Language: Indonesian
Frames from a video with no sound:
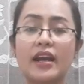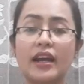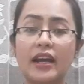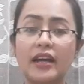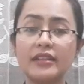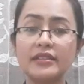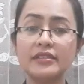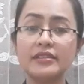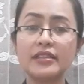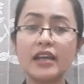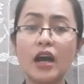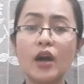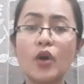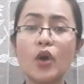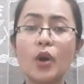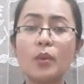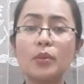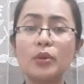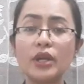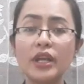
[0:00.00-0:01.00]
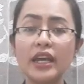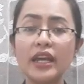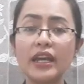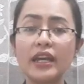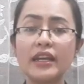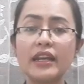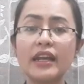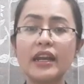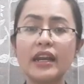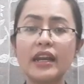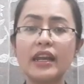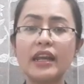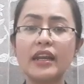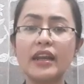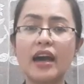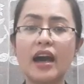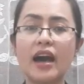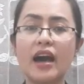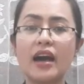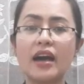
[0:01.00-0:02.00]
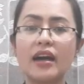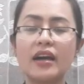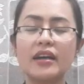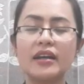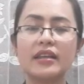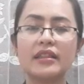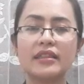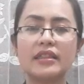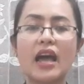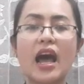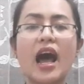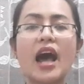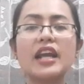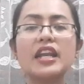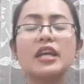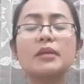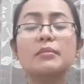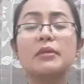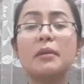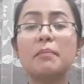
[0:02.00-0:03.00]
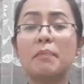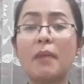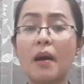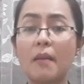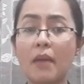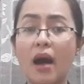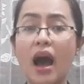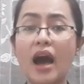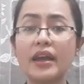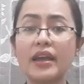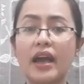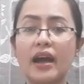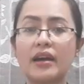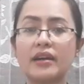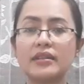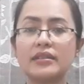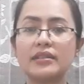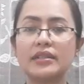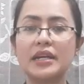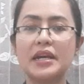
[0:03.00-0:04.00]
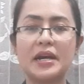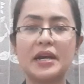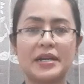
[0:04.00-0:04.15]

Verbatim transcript: Kencang gomulihan mulihan kerina, Tadi mo pabaya.